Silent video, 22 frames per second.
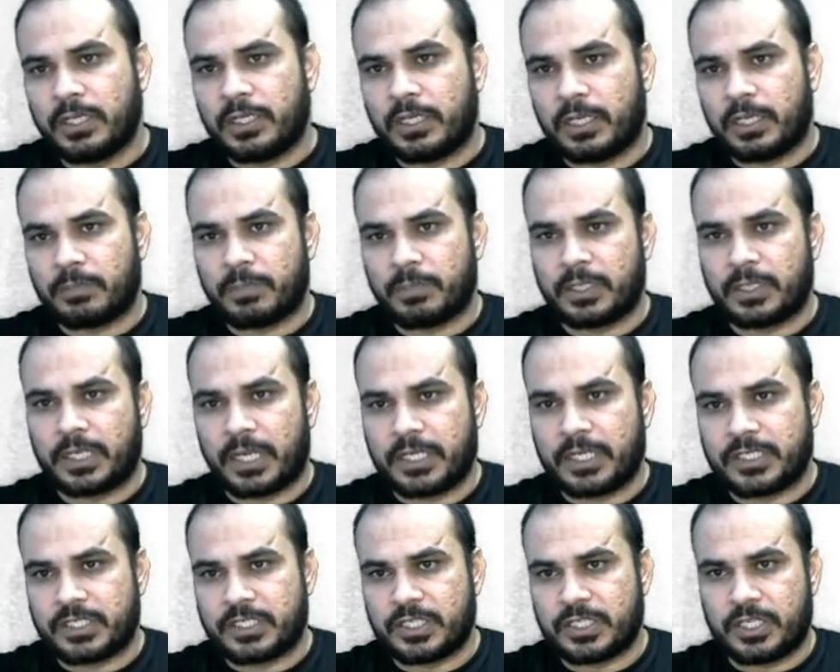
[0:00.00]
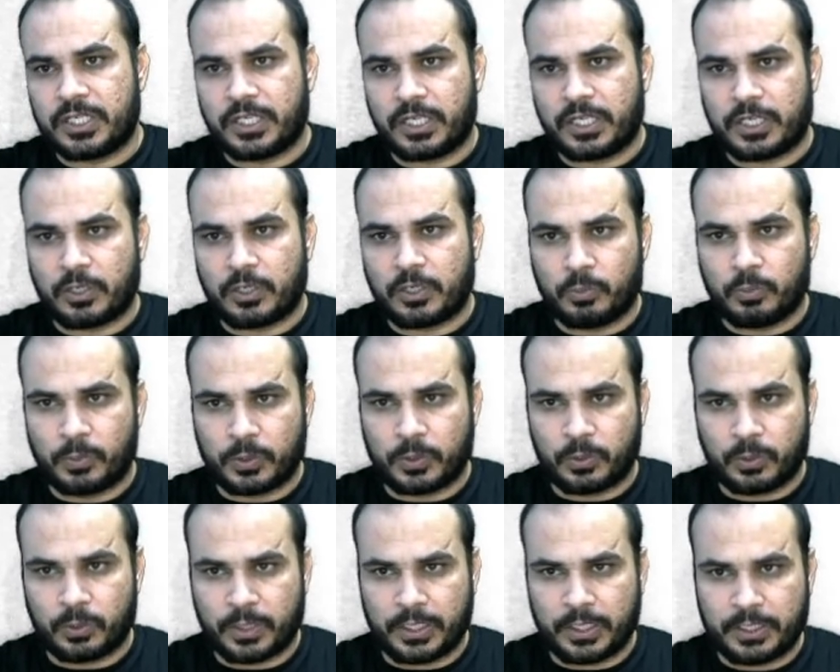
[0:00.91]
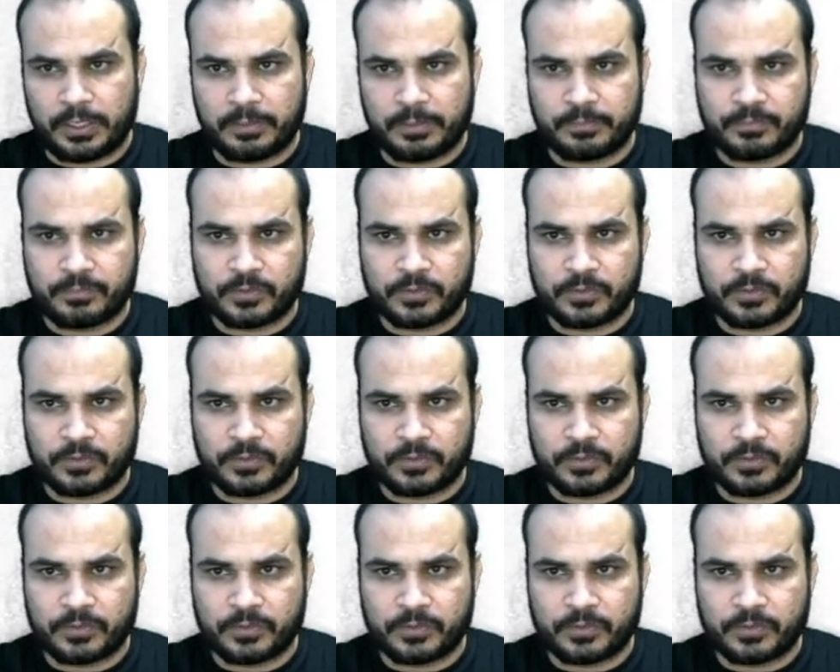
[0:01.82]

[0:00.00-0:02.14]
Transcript: लगभग नाइन्टी डिग्री के ऊपर होगा ये